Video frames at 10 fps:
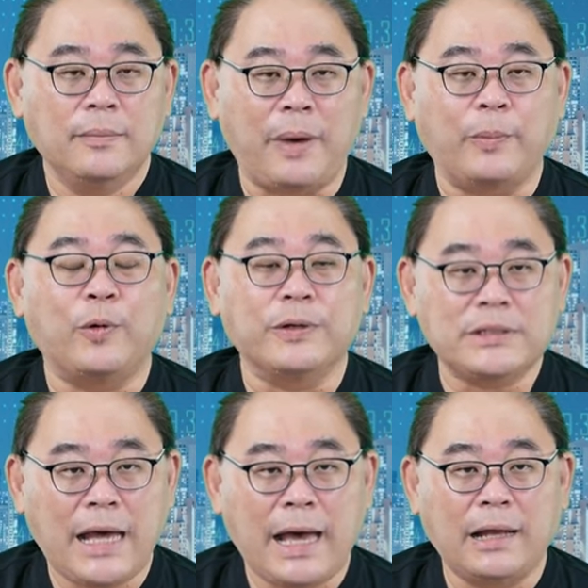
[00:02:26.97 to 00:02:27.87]
ปรับโครง
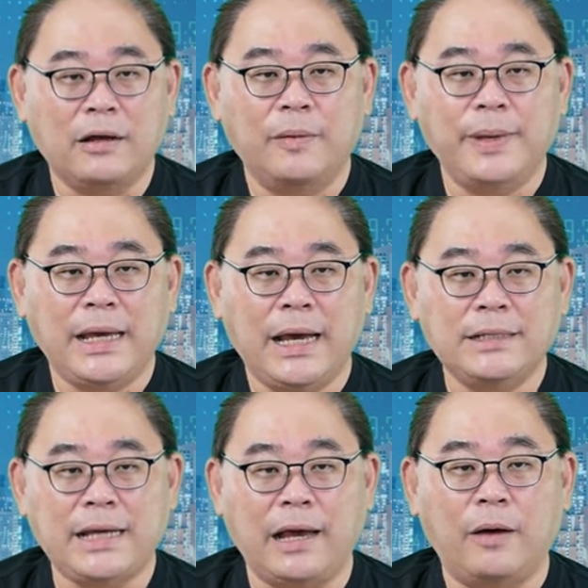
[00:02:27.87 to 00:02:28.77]
สร้างแล้วก็มีค่าใช้
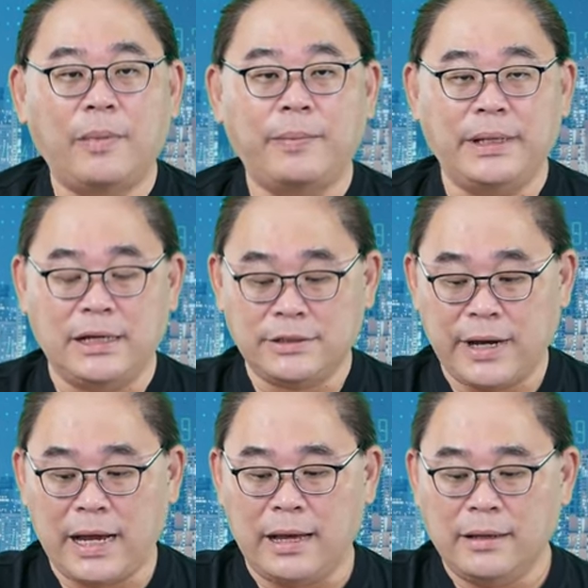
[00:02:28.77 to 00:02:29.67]
จ่ายเข้ามาเป็น
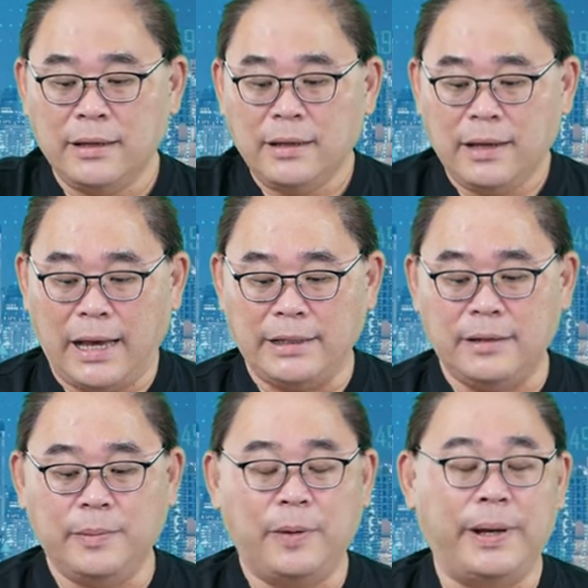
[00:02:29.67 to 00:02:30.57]
extra
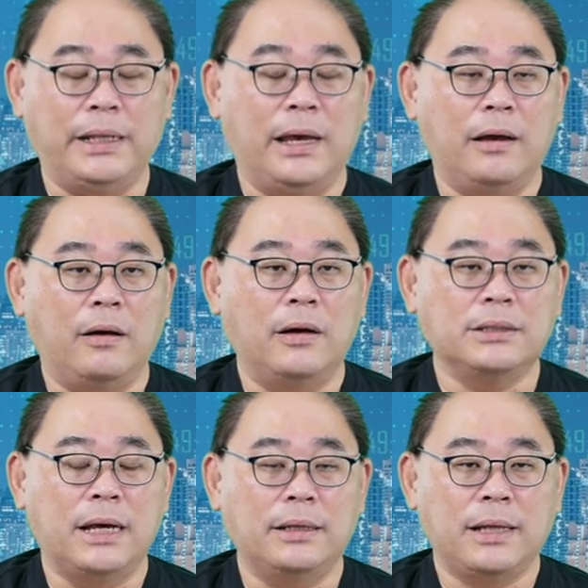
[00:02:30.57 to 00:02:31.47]
item เข้ามาเนี่ยก็
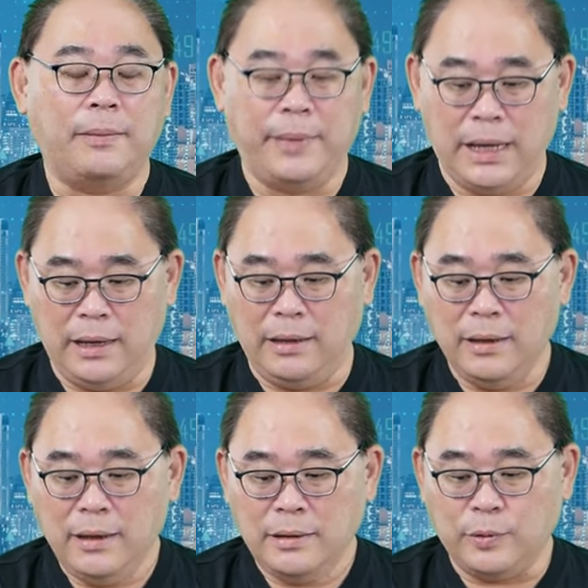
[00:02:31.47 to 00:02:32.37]
จะทำให้
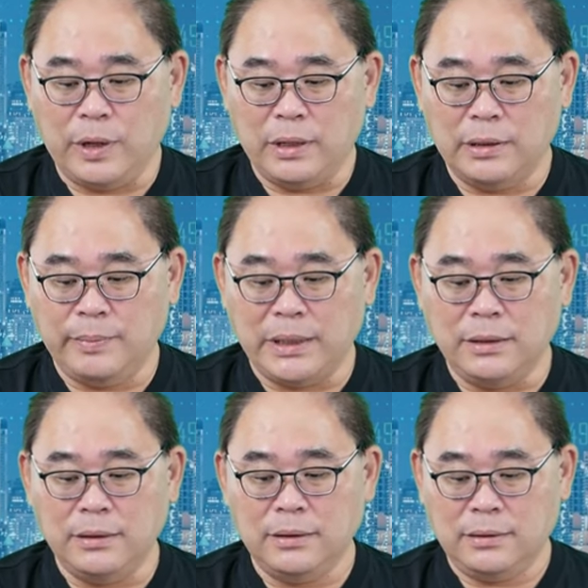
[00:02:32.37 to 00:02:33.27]
ตัวบัน
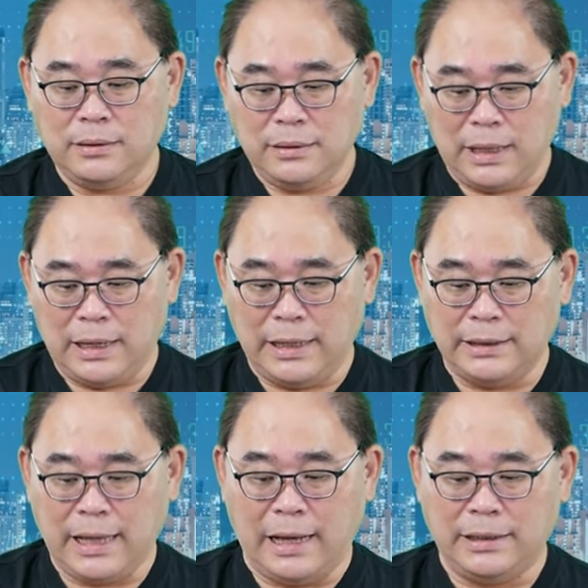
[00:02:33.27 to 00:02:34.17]
ทึกอะไร
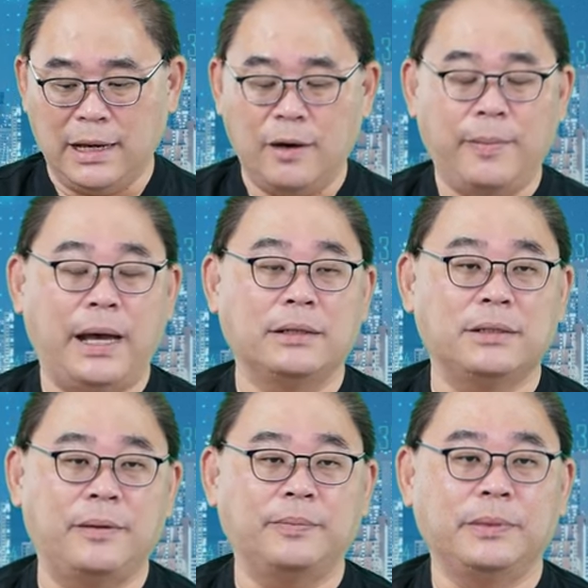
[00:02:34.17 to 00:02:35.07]
ต่างๆที่เข้ามา
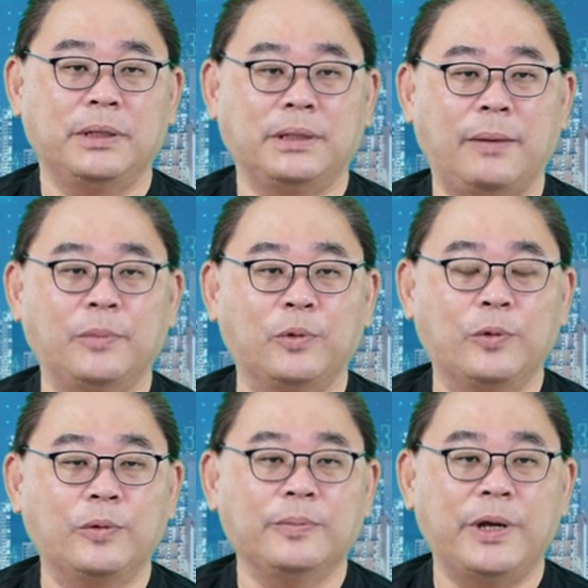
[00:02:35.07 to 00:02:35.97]
สำหรับรับรู้
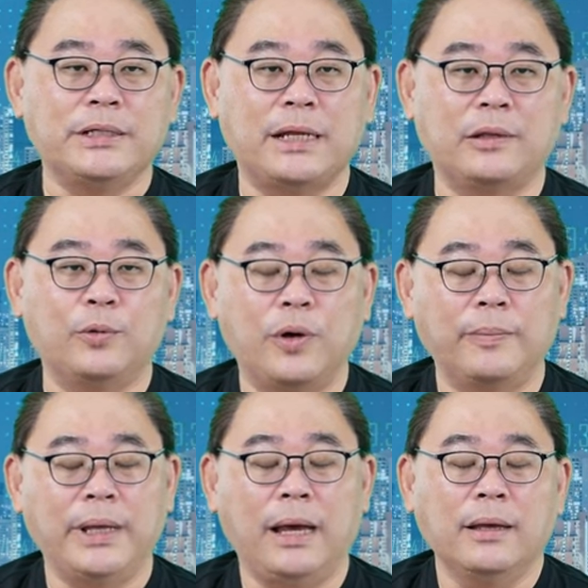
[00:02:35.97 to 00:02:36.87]
บริษัทร่วม
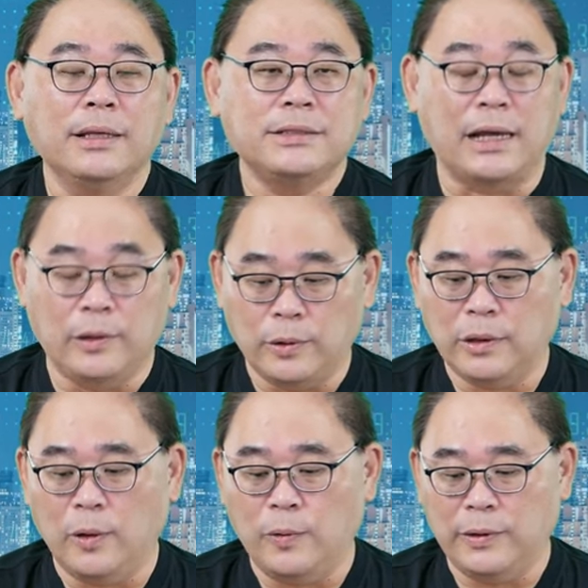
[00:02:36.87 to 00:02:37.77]
เนี่ยจะลด
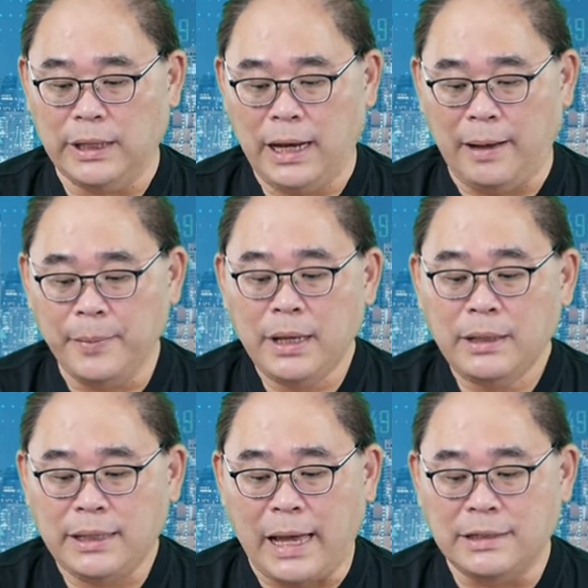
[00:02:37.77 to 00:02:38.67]
ลงนะครับ
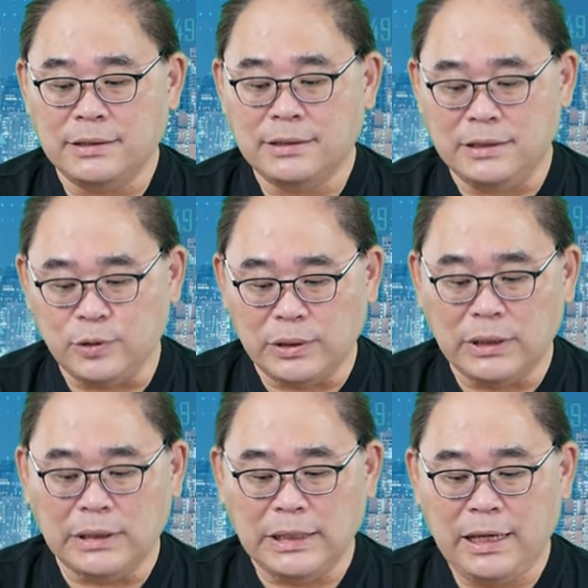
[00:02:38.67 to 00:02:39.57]
แต่จุดห
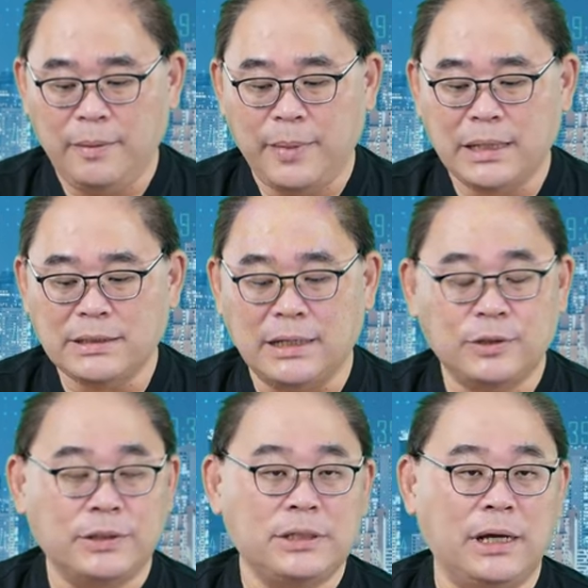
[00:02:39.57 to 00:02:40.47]
นึ่งที่มันจะ
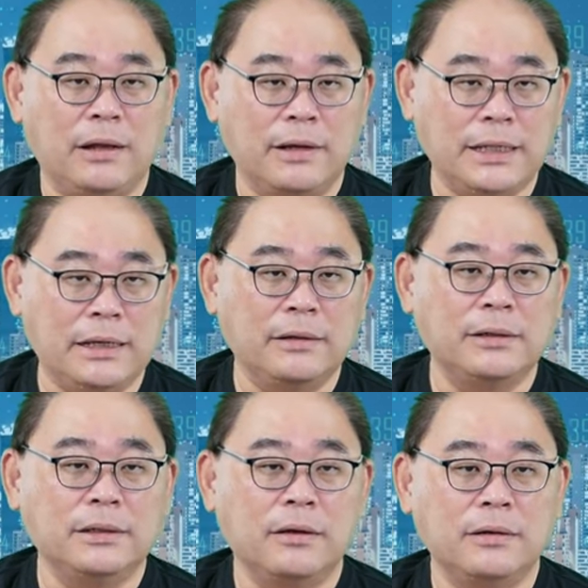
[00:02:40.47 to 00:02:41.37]
ชดเชยแล้วก็ดี
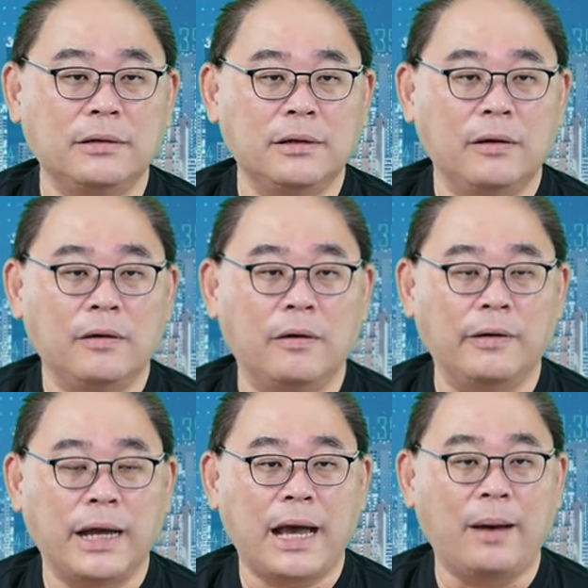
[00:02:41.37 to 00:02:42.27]
ขึ้นก็คือเรื่องของ
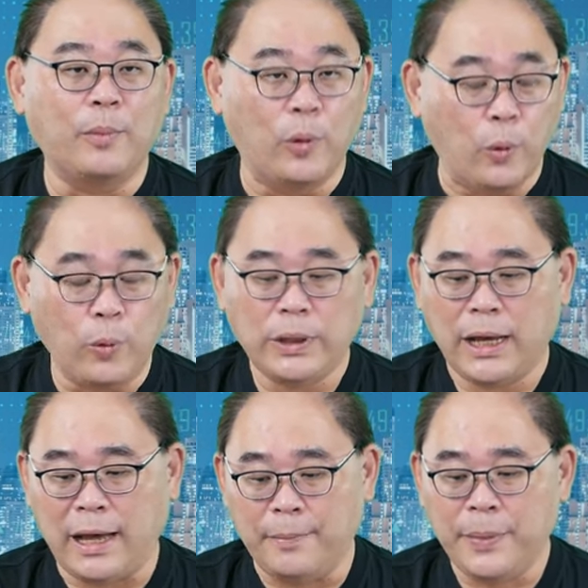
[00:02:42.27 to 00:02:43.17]
ราคาหมู
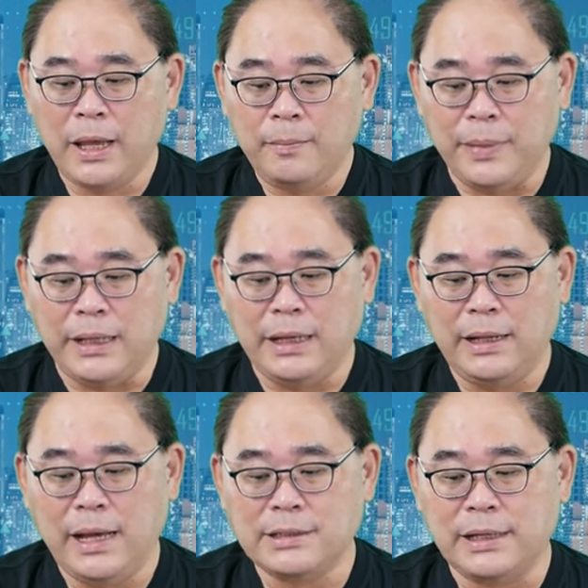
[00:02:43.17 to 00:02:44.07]
นะครับ ปีนี้
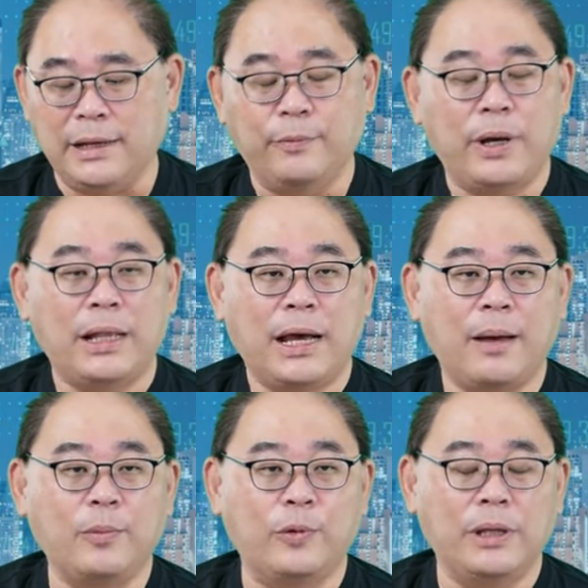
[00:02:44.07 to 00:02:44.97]
เนี่ยจะเห็นว่าราคา
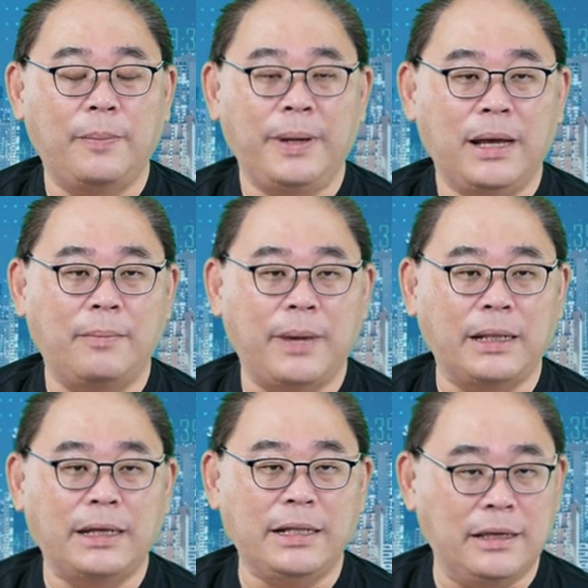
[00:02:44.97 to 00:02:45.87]
หมูเนี่ยพลิกกลับมา
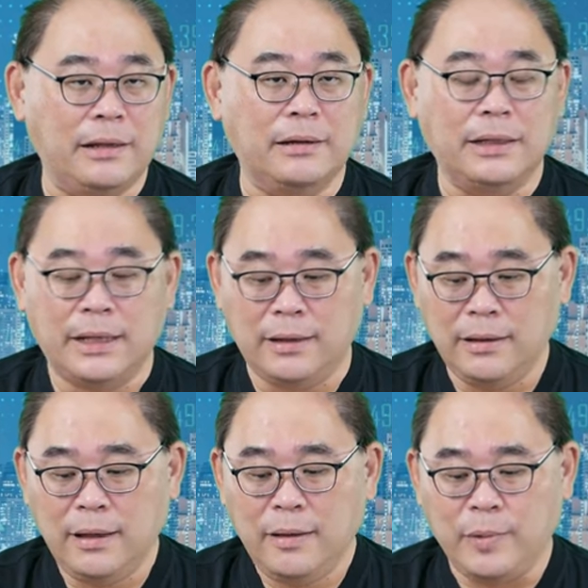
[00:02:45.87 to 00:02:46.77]
ได้ดีเลยทั้ง
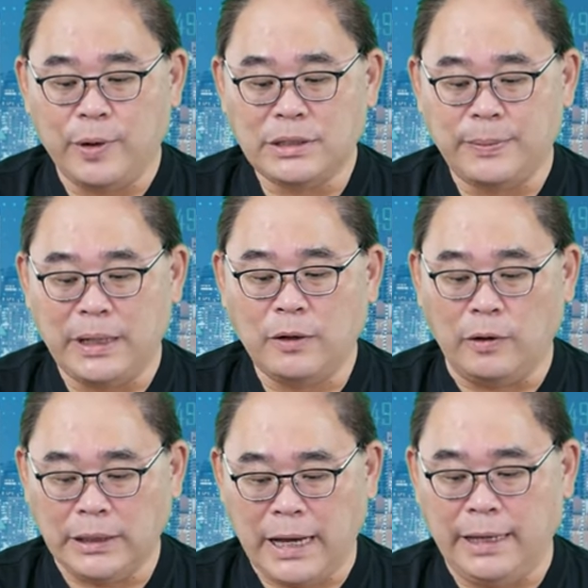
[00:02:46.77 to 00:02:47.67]
ไม่ว่าจะเป็นขอ
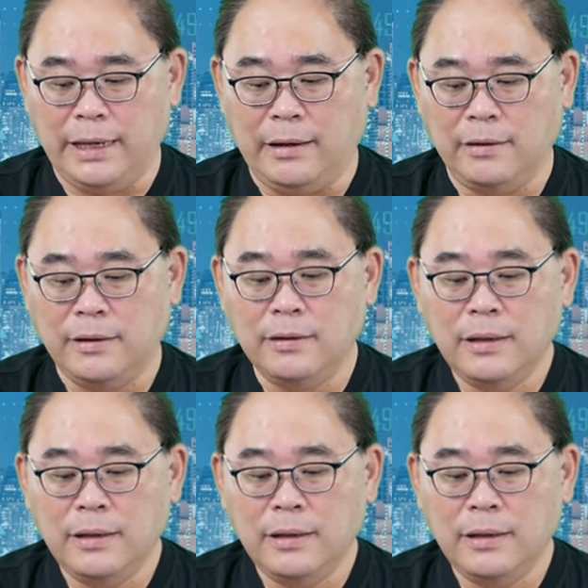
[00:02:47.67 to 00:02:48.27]
งไทยเองก็